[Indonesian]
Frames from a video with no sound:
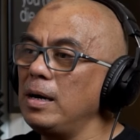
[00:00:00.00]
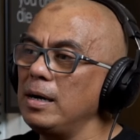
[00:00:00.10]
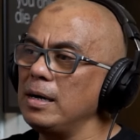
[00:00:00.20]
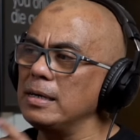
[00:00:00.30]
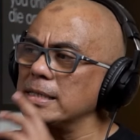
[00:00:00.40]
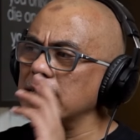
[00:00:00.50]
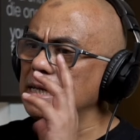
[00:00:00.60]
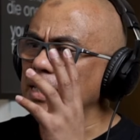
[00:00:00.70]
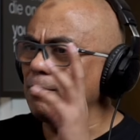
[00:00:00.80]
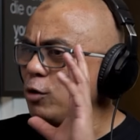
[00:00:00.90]
Eh,
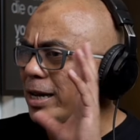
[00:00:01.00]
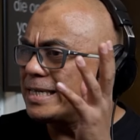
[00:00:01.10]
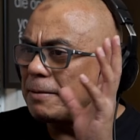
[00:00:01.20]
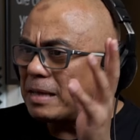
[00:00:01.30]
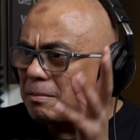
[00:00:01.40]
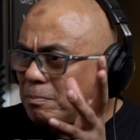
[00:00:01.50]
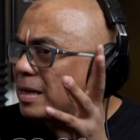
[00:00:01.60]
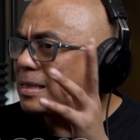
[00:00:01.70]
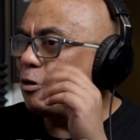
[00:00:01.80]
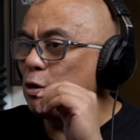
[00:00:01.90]
sekitar bulan
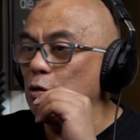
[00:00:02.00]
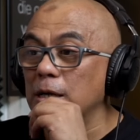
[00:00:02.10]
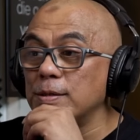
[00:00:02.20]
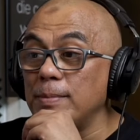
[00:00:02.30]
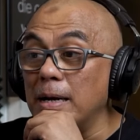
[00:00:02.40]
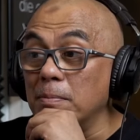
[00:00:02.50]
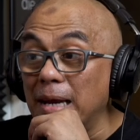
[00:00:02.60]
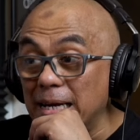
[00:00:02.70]
September tahun 2019.